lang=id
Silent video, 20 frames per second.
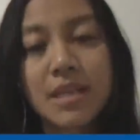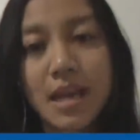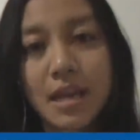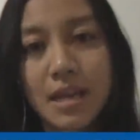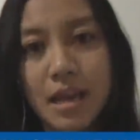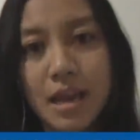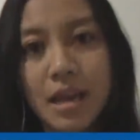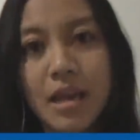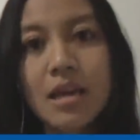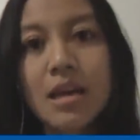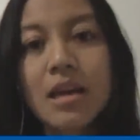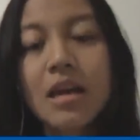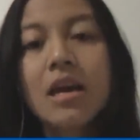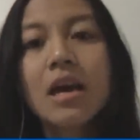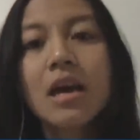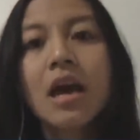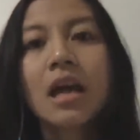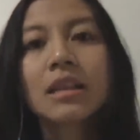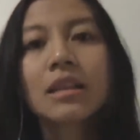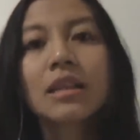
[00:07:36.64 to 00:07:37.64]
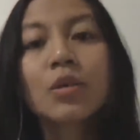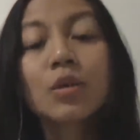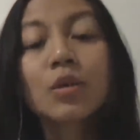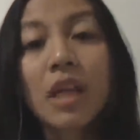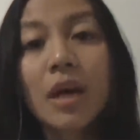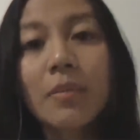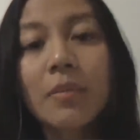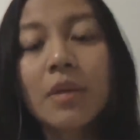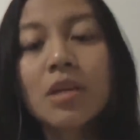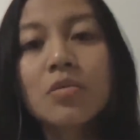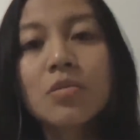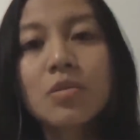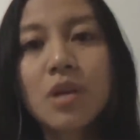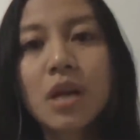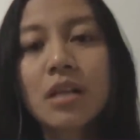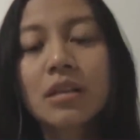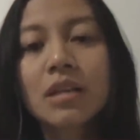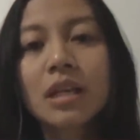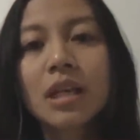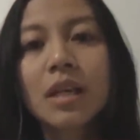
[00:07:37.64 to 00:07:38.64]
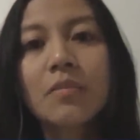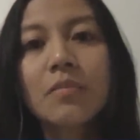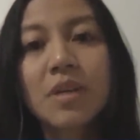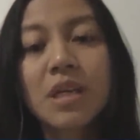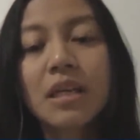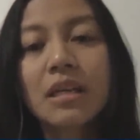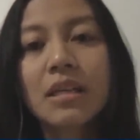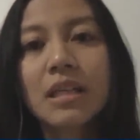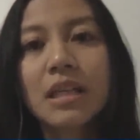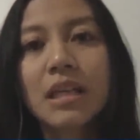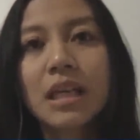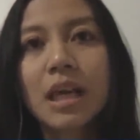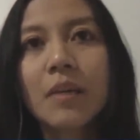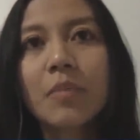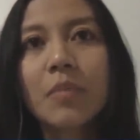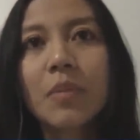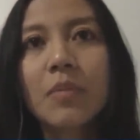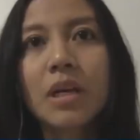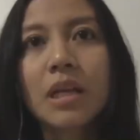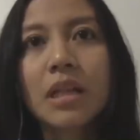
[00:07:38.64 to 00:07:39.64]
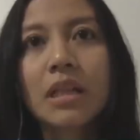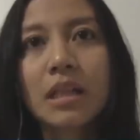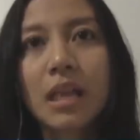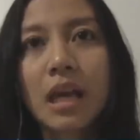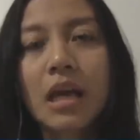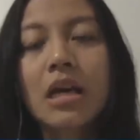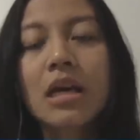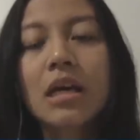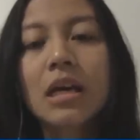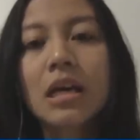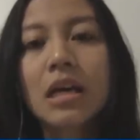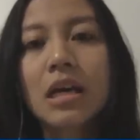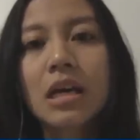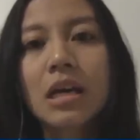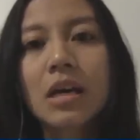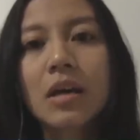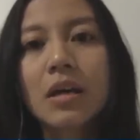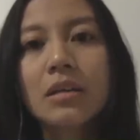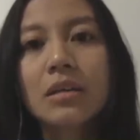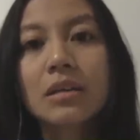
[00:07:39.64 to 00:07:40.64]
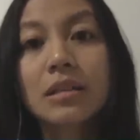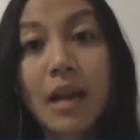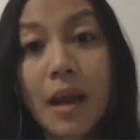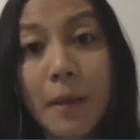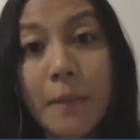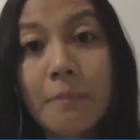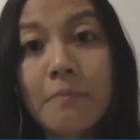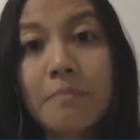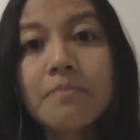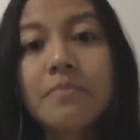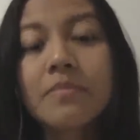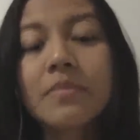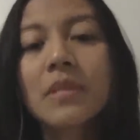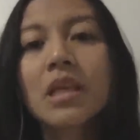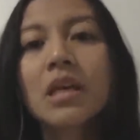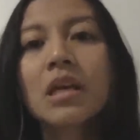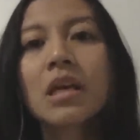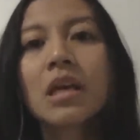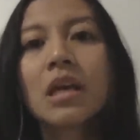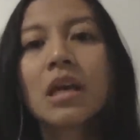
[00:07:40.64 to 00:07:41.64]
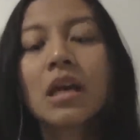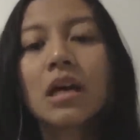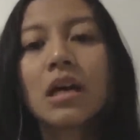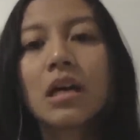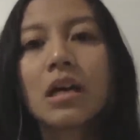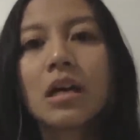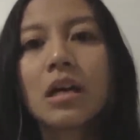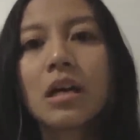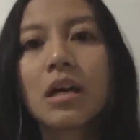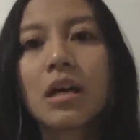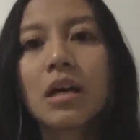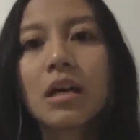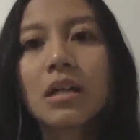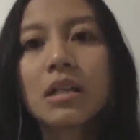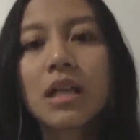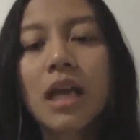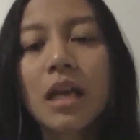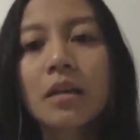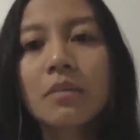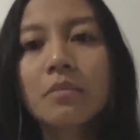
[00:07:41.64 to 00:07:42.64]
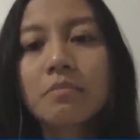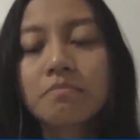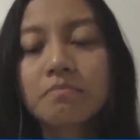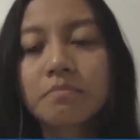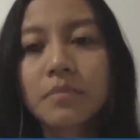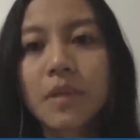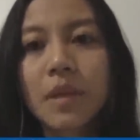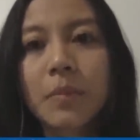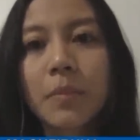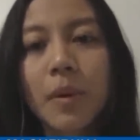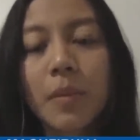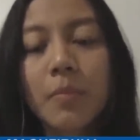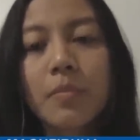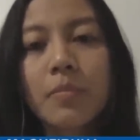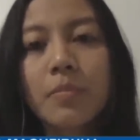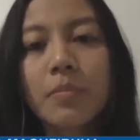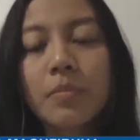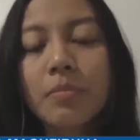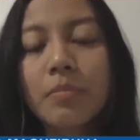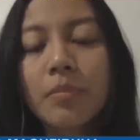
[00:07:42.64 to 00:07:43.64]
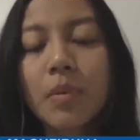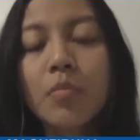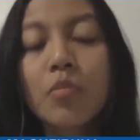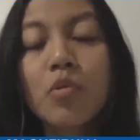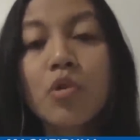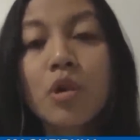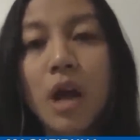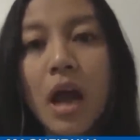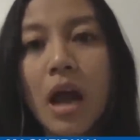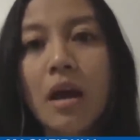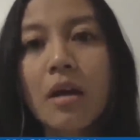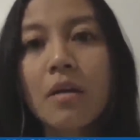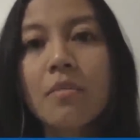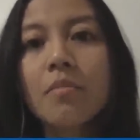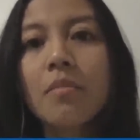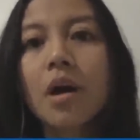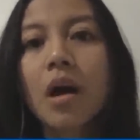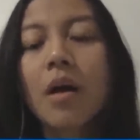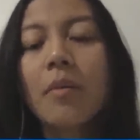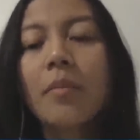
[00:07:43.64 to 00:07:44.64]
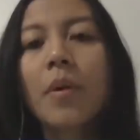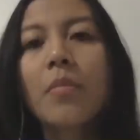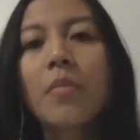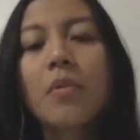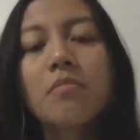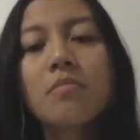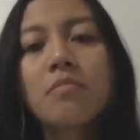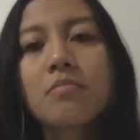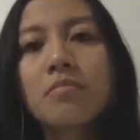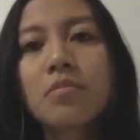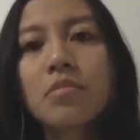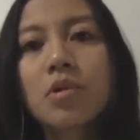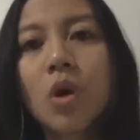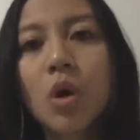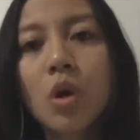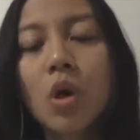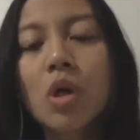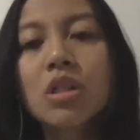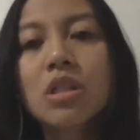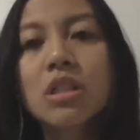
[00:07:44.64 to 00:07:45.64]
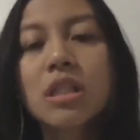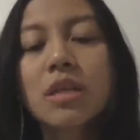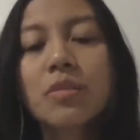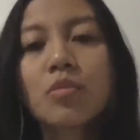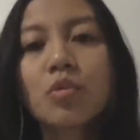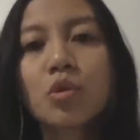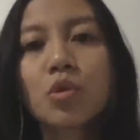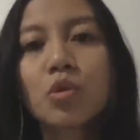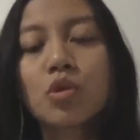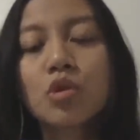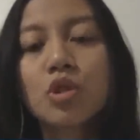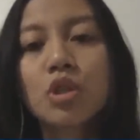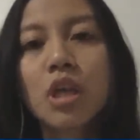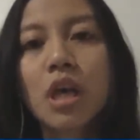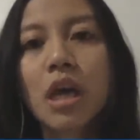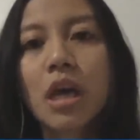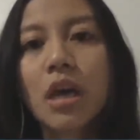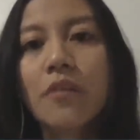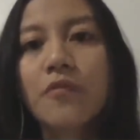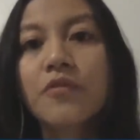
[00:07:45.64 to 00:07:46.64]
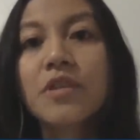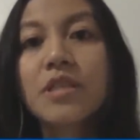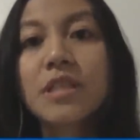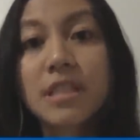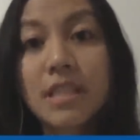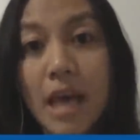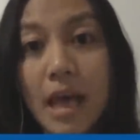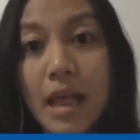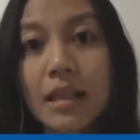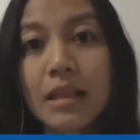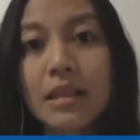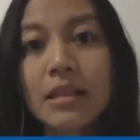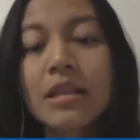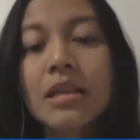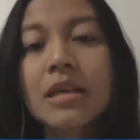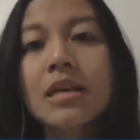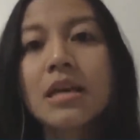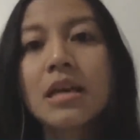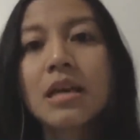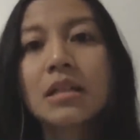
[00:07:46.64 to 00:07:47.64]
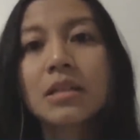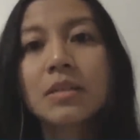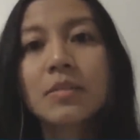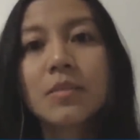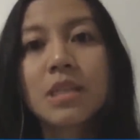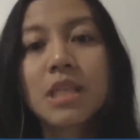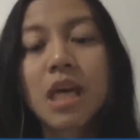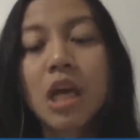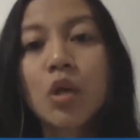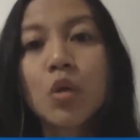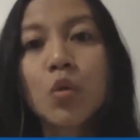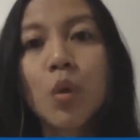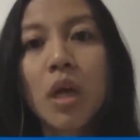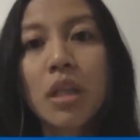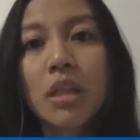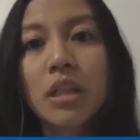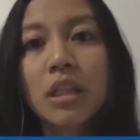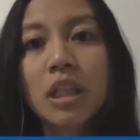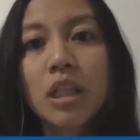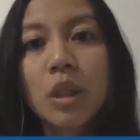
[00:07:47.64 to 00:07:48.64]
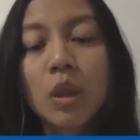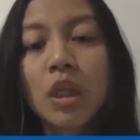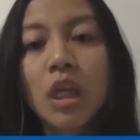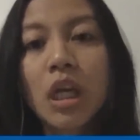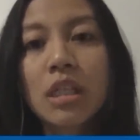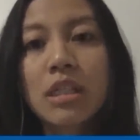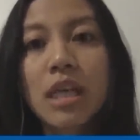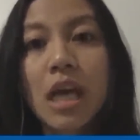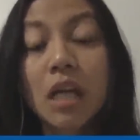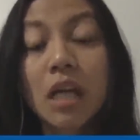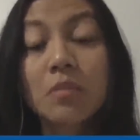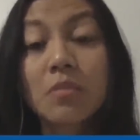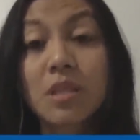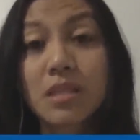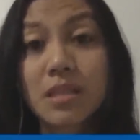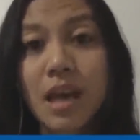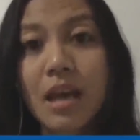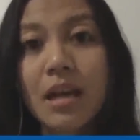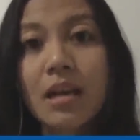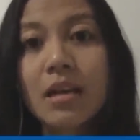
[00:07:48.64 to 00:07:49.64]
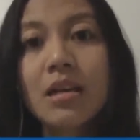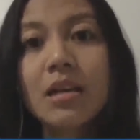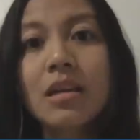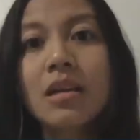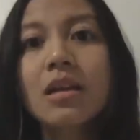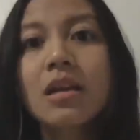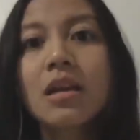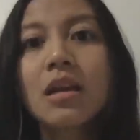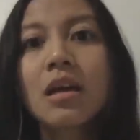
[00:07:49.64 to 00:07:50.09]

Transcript: percaya terutama juga terlebih ketika pemerintah uh, Trump uh, dan membuka apa mendorong stimulus uh, fiskal sebesar 2 triliun yang sangat besar